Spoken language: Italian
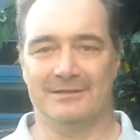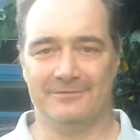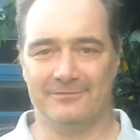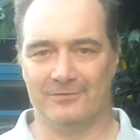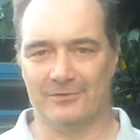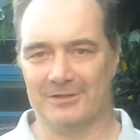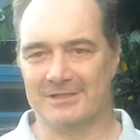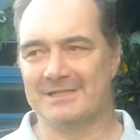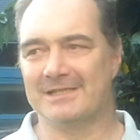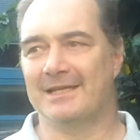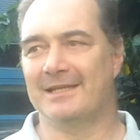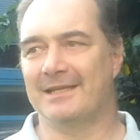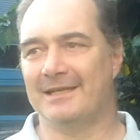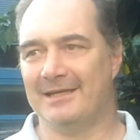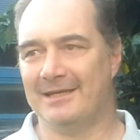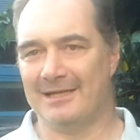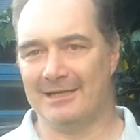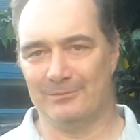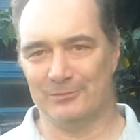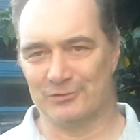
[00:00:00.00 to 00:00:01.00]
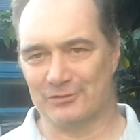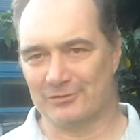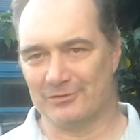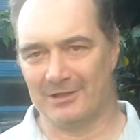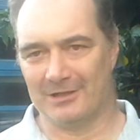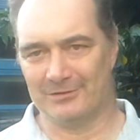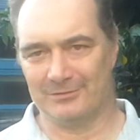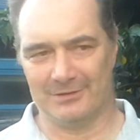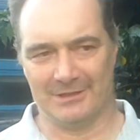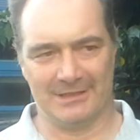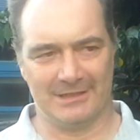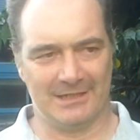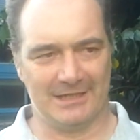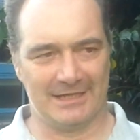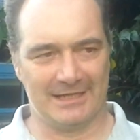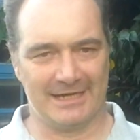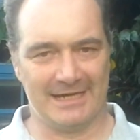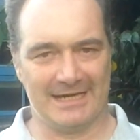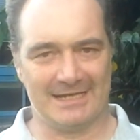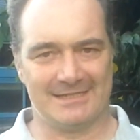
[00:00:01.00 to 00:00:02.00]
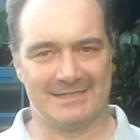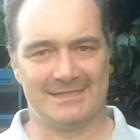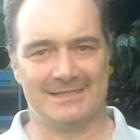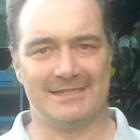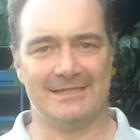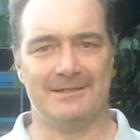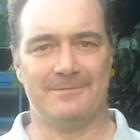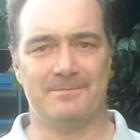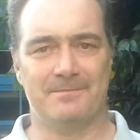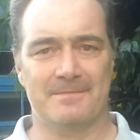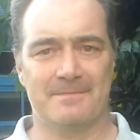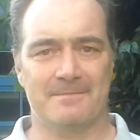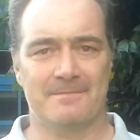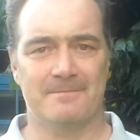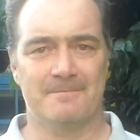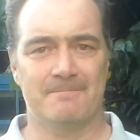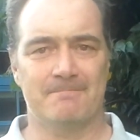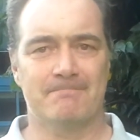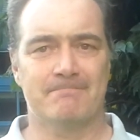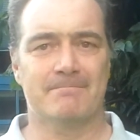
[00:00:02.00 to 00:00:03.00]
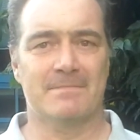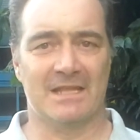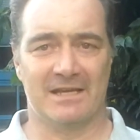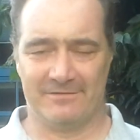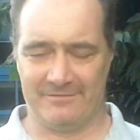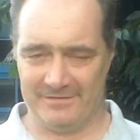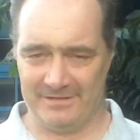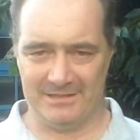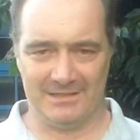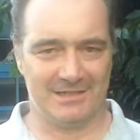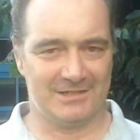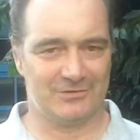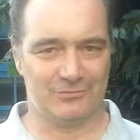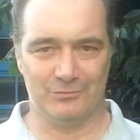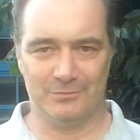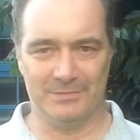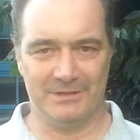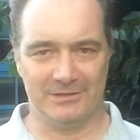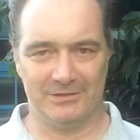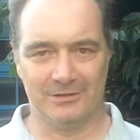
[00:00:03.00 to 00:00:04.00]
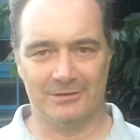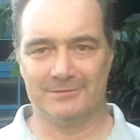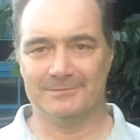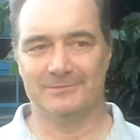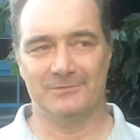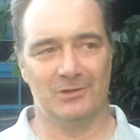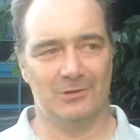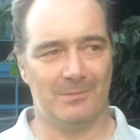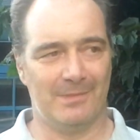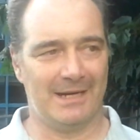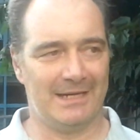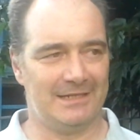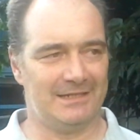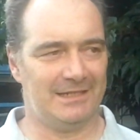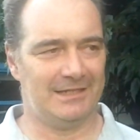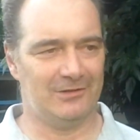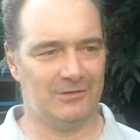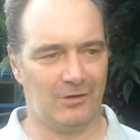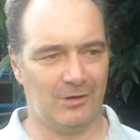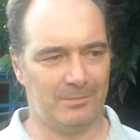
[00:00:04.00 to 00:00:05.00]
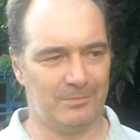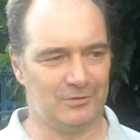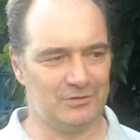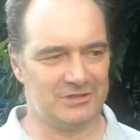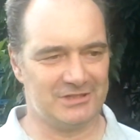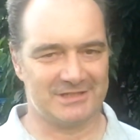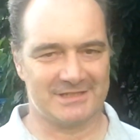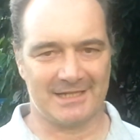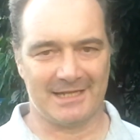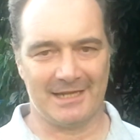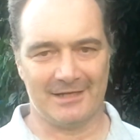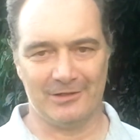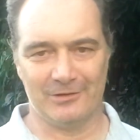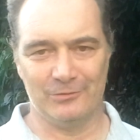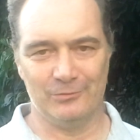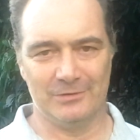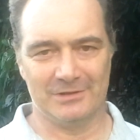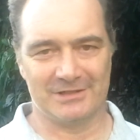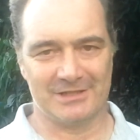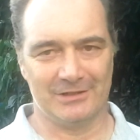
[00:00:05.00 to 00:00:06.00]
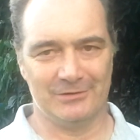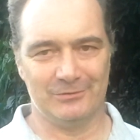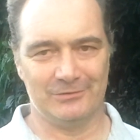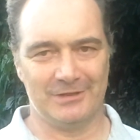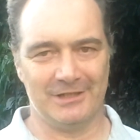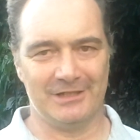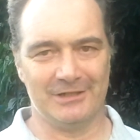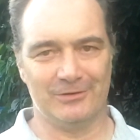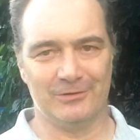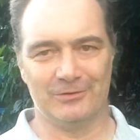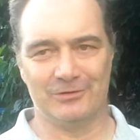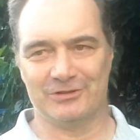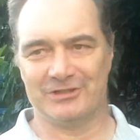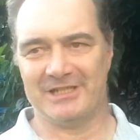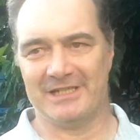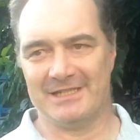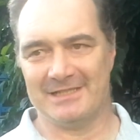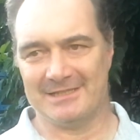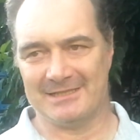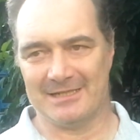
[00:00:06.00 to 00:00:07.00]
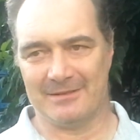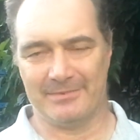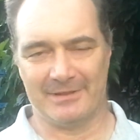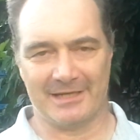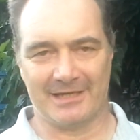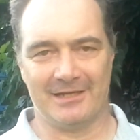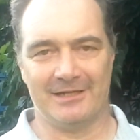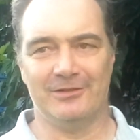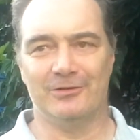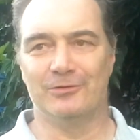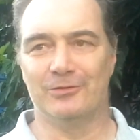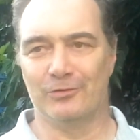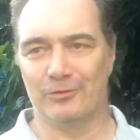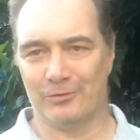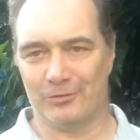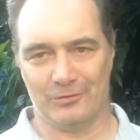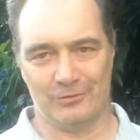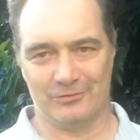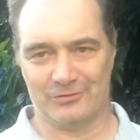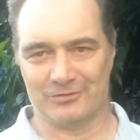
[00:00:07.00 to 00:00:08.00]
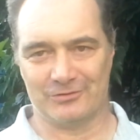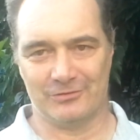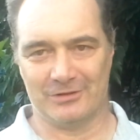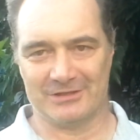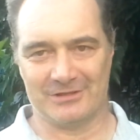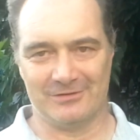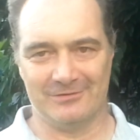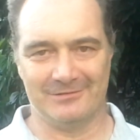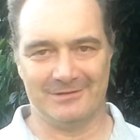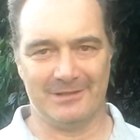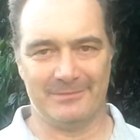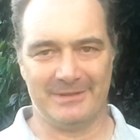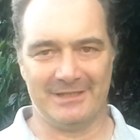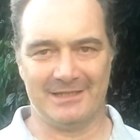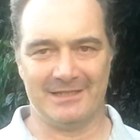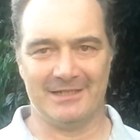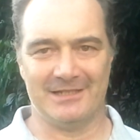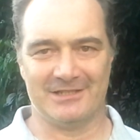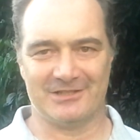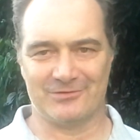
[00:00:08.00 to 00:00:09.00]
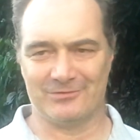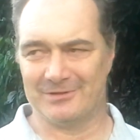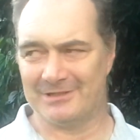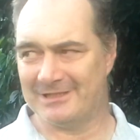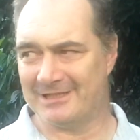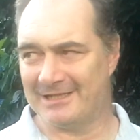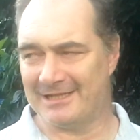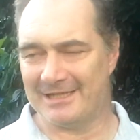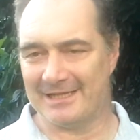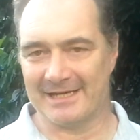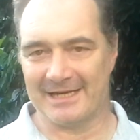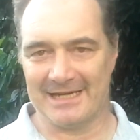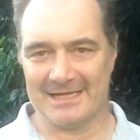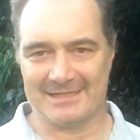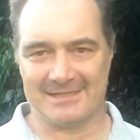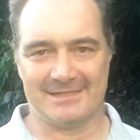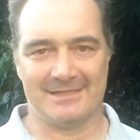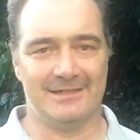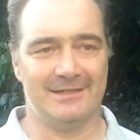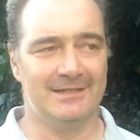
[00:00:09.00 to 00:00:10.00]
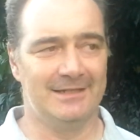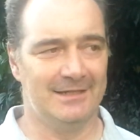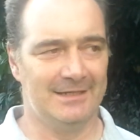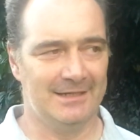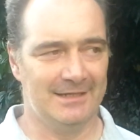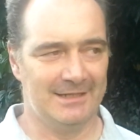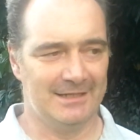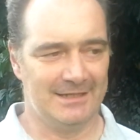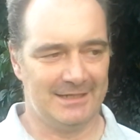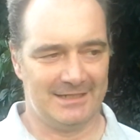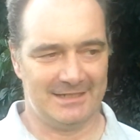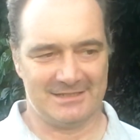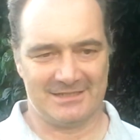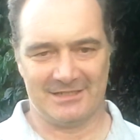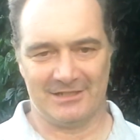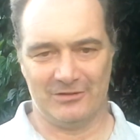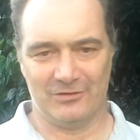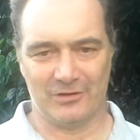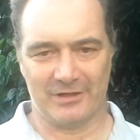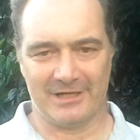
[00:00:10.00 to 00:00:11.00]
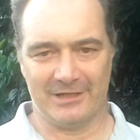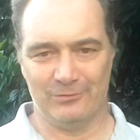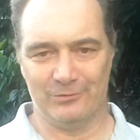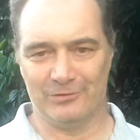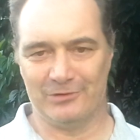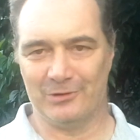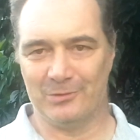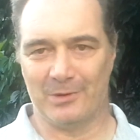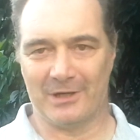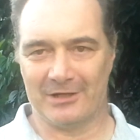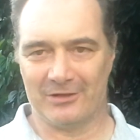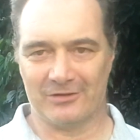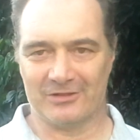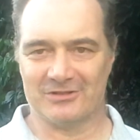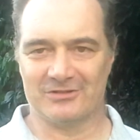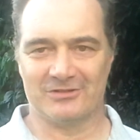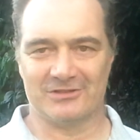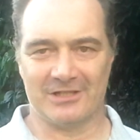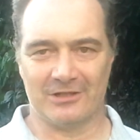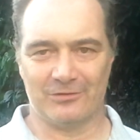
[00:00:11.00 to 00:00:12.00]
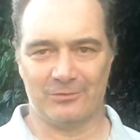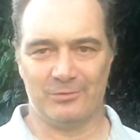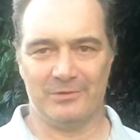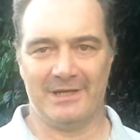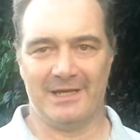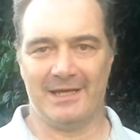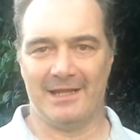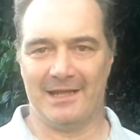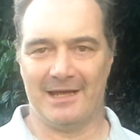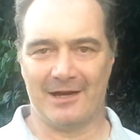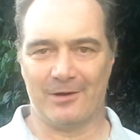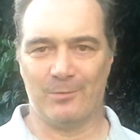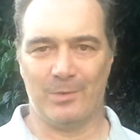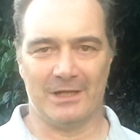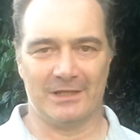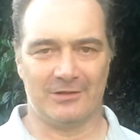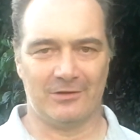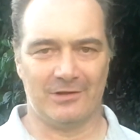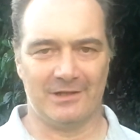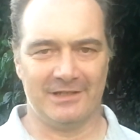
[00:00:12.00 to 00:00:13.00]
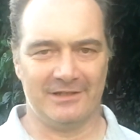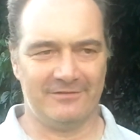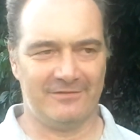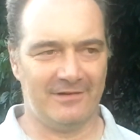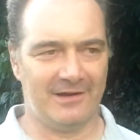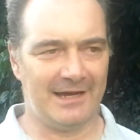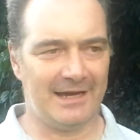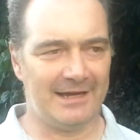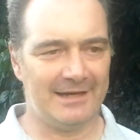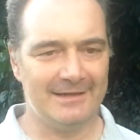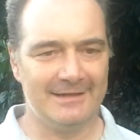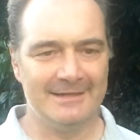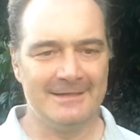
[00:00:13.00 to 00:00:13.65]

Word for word: rinforzare la muscolatura si parte ragazze. fin da subito Giuliano fin da subito domani e dopo ci saranno due sedute di conoscenza perché io non conosco assolutamente nessuna delle ragazze essendo che l'ultimo anno che sono stato qui era quattro anni fa